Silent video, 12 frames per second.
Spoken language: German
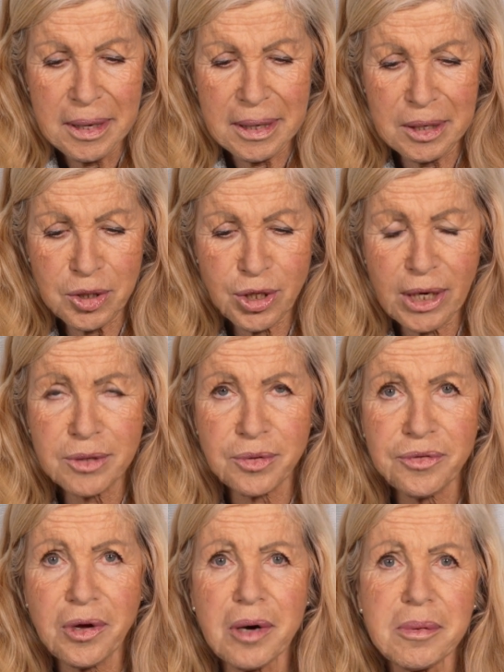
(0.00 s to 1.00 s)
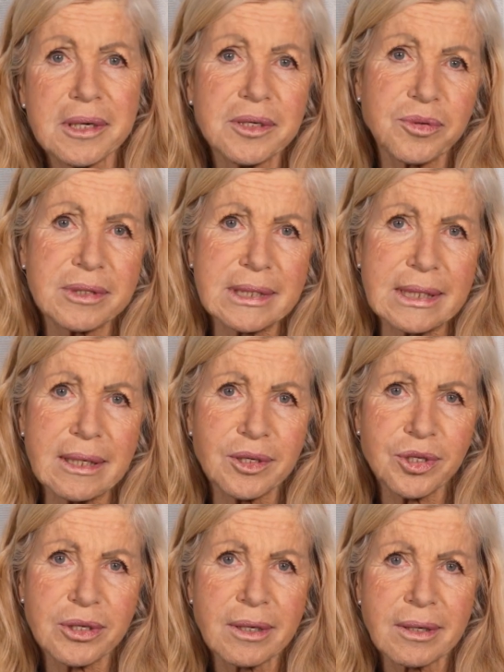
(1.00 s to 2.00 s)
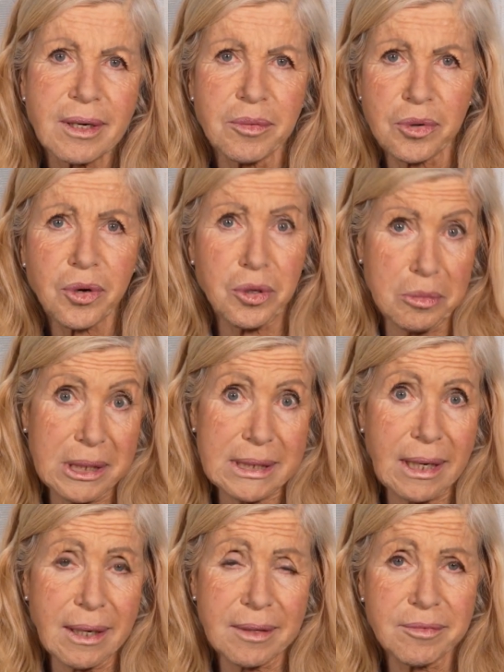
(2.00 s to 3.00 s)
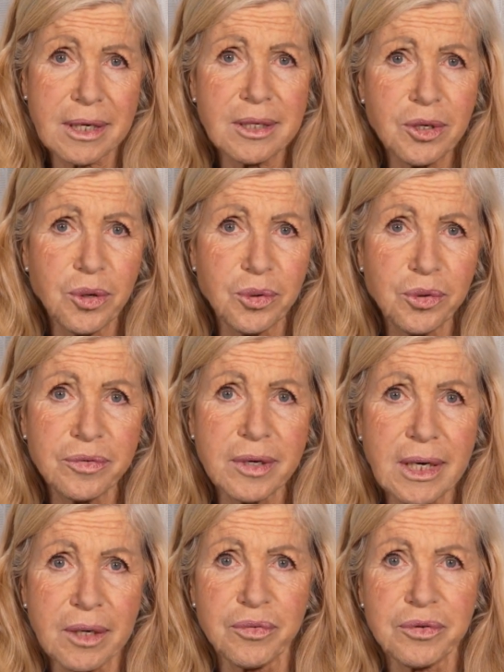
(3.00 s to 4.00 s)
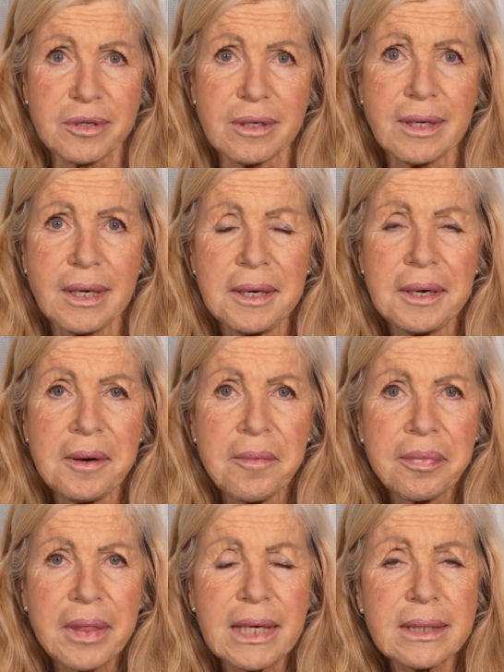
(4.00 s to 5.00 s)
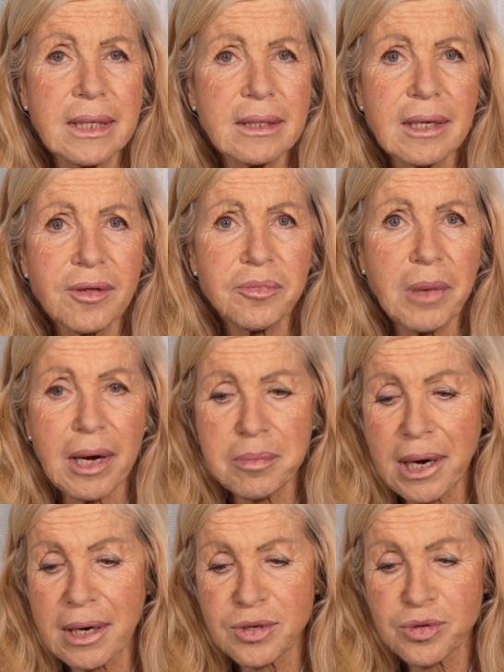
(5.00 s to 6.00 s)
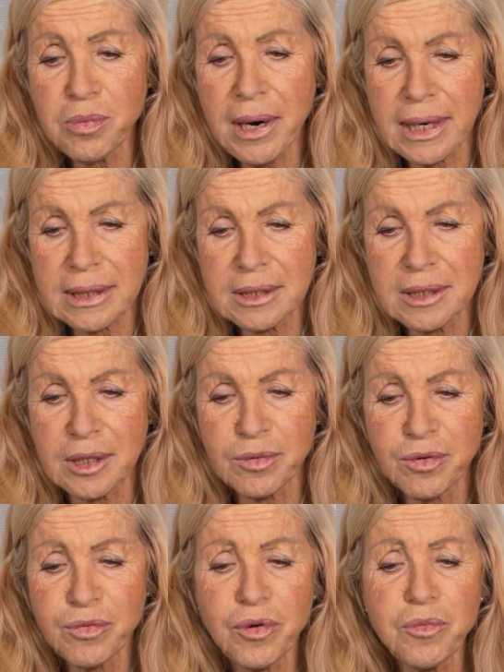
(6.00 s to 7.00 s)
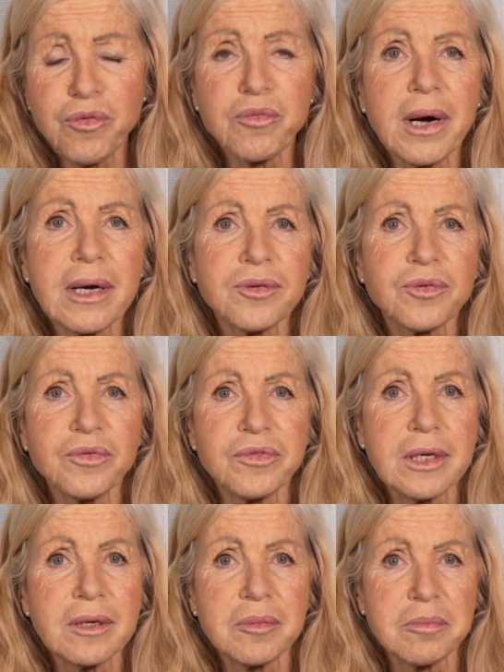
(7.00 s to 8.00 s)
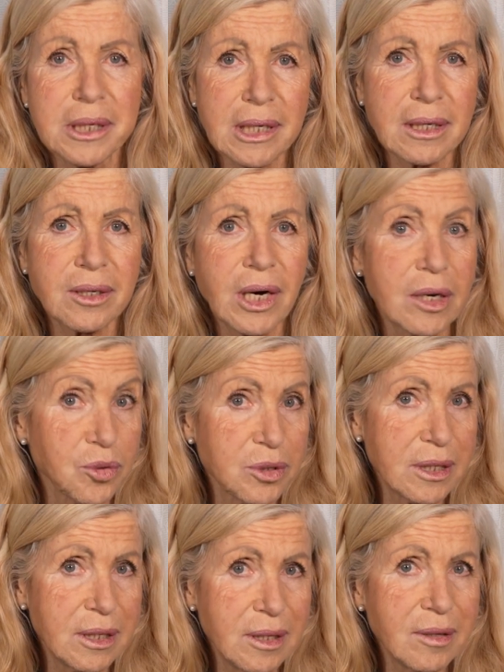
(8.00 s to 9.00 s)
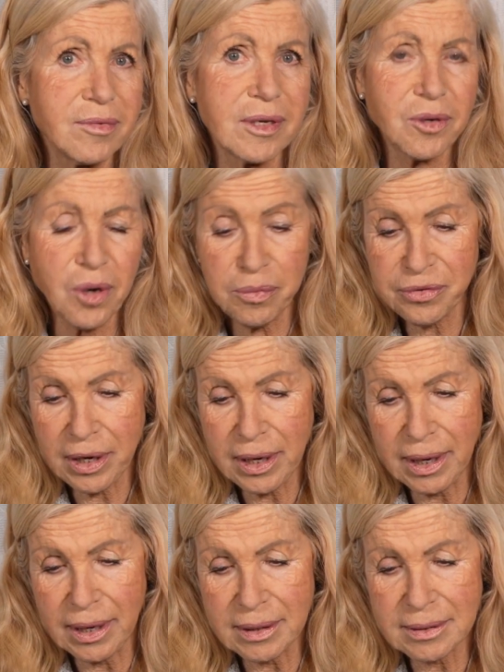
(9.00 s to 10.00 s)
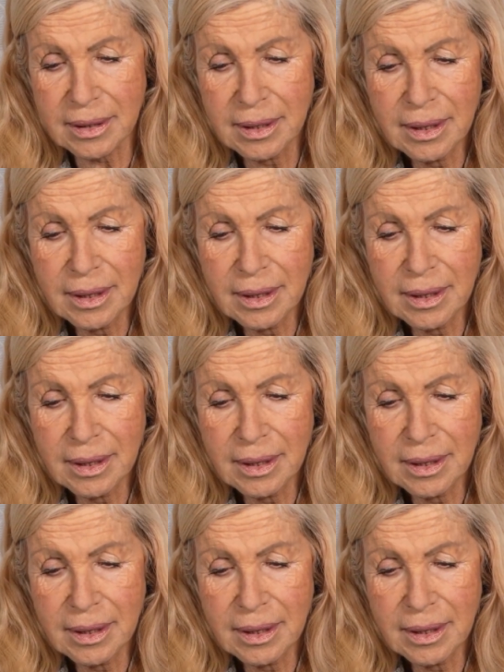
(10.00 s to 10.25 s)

äh, schenkt uns körperlich und seelisch, könnte man sagen, wirklich Löwenkräfte. Ich nenne jetzt mal ein paar Superlative. Fünfmal so viel Beta-Caroten wie Kopfsalat,